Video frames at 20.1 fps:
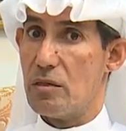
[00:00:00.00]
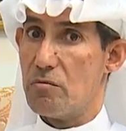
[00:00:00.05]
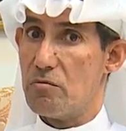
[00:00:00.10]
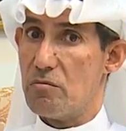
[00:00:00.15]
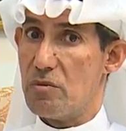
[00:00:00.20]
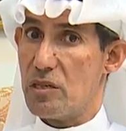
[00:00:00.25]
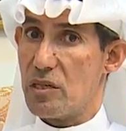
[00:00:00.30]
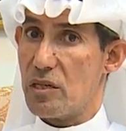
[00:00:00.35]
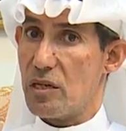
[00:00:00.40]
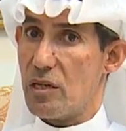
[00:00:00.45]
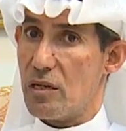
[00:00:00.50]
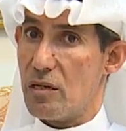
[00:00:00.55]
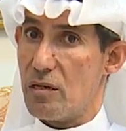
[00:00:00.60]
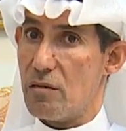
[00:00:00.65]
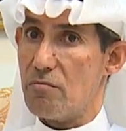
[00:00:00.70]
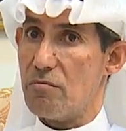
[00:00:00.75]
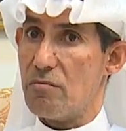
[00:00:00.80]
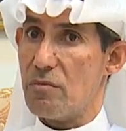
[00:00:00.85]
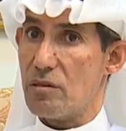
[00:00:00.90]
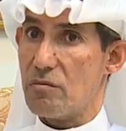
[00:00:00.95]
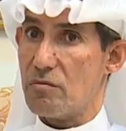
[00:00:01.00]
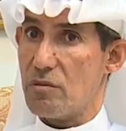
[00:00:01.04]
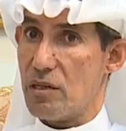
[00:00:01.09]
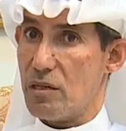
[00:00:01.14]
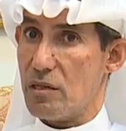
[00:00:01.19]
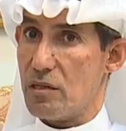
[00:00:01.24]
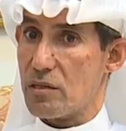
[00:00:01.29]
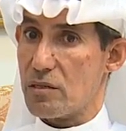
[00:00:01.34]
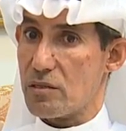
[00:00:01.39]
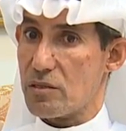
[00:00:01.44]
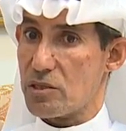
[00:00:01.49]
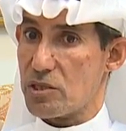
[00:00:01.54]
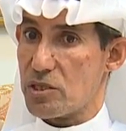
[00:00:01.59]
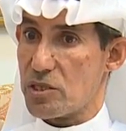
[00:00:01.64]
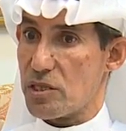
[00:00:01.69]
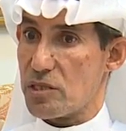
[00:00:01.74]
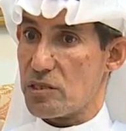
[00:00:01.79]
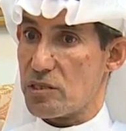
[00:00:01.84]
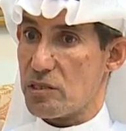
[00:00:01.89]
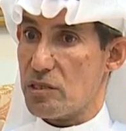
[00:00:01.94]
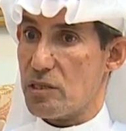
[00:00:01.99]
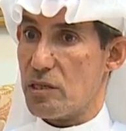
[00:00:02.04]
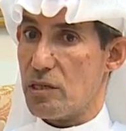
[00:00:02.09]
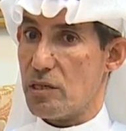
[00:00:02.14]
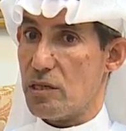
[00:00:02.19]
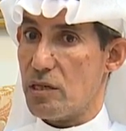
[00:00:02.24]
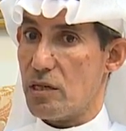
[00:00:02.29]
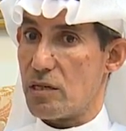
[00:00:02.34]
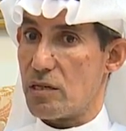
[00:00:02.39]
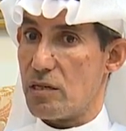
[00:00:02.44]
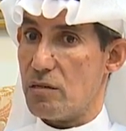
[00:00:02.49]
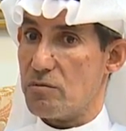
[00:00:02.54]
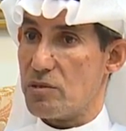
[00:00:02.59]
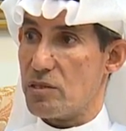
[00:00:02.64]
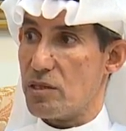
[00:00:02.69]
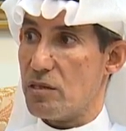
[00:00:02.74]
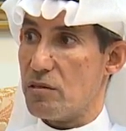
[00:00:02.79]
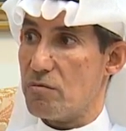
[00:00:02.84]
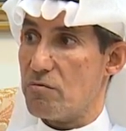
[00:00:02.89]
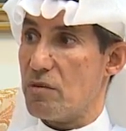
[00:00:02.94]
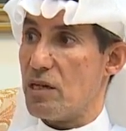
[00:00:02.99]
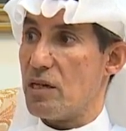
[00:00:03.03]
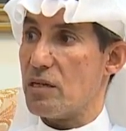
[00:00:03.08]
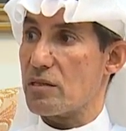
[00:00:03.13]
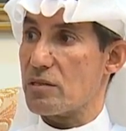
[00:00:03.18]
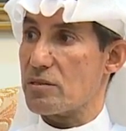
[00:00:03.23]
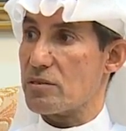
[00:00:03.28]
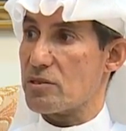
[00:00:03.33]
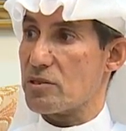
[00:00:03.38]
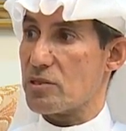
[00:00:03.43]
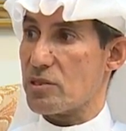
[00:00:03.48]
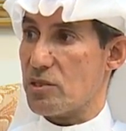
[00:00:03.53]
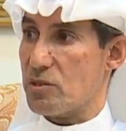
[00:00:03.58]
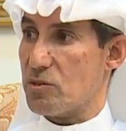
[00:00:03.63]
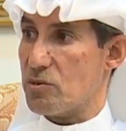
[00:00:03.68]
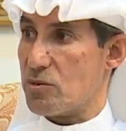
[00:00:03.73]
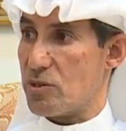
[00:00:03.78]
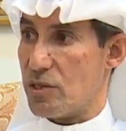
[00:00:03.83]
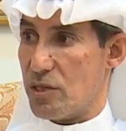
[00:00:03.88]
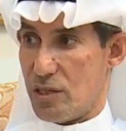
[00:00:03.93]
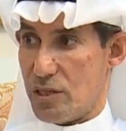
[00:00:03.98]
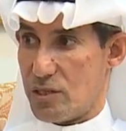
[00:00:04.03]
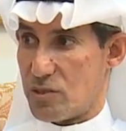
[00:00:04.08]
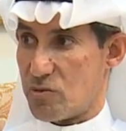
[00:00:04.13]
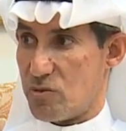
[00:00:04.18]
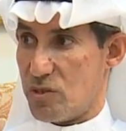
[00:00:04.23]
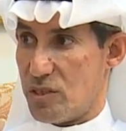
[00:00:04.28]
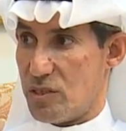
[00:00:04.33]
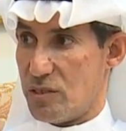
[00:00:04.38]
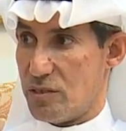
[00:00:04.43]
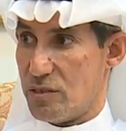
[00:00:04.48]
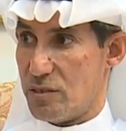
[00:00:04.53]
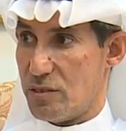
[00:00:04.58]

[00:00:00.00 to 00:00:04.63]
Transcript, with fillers: من أهم المعارض الشخصية اللي أقمتها معرض الصندوق الأسود